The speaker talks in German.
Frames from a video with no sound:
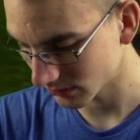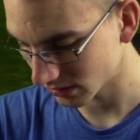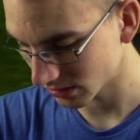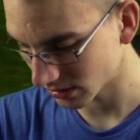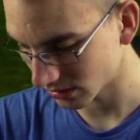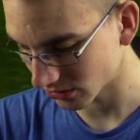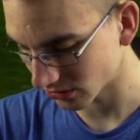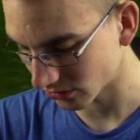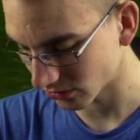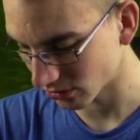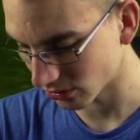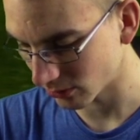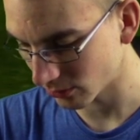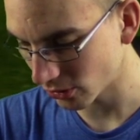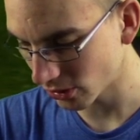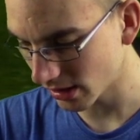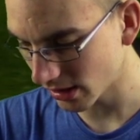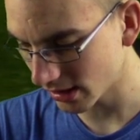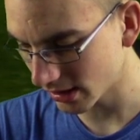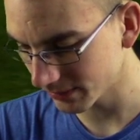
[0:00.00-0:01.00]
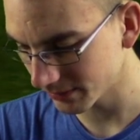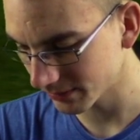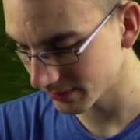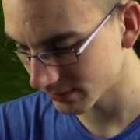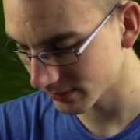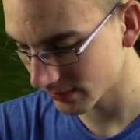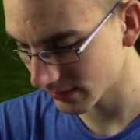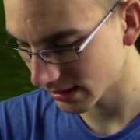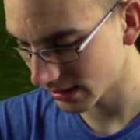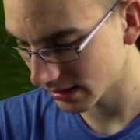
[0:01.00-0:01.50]
So, Müller.
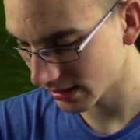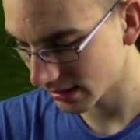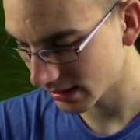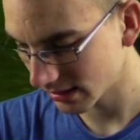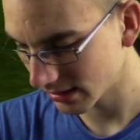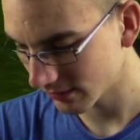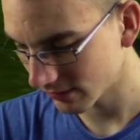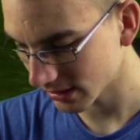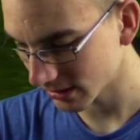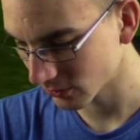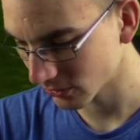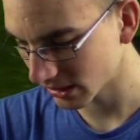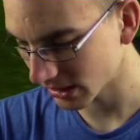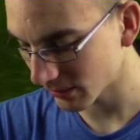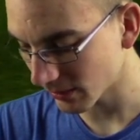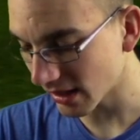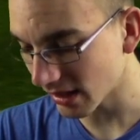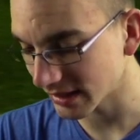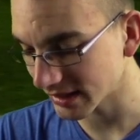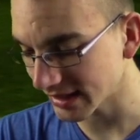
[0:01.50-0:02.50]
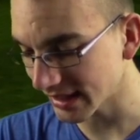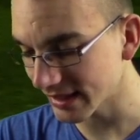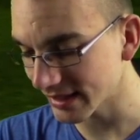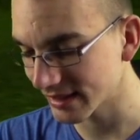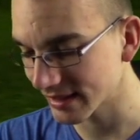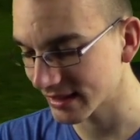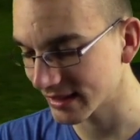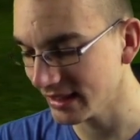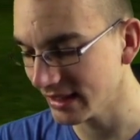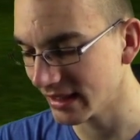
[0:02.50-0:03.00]
Was muss ich machen?
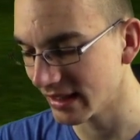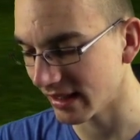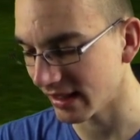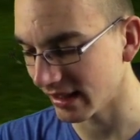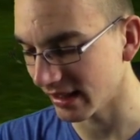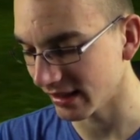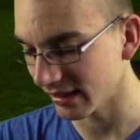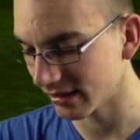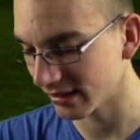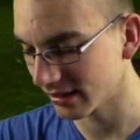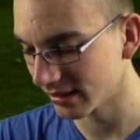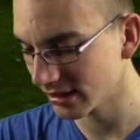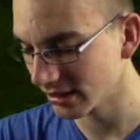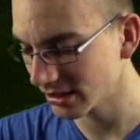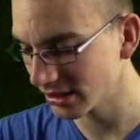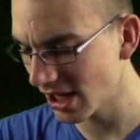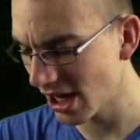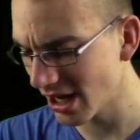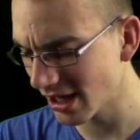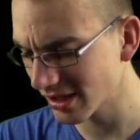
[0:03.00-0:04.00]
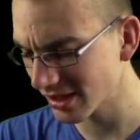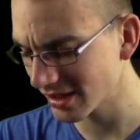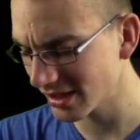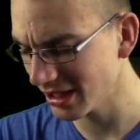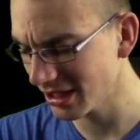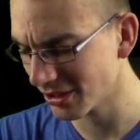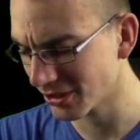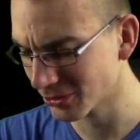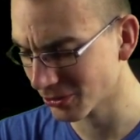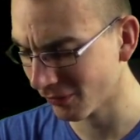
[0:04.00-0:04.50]
Sechs Ziele, ey. Sechs
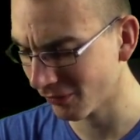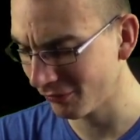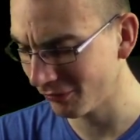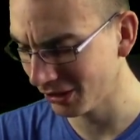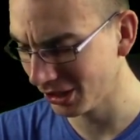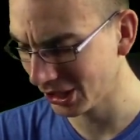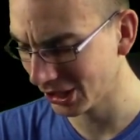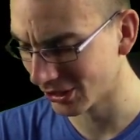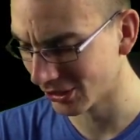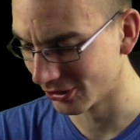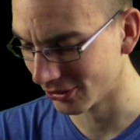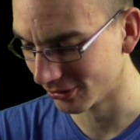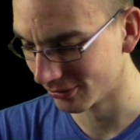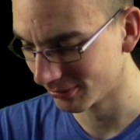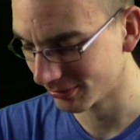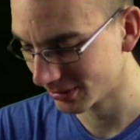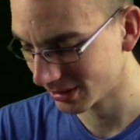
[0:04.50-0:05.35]
Ziele, so viele.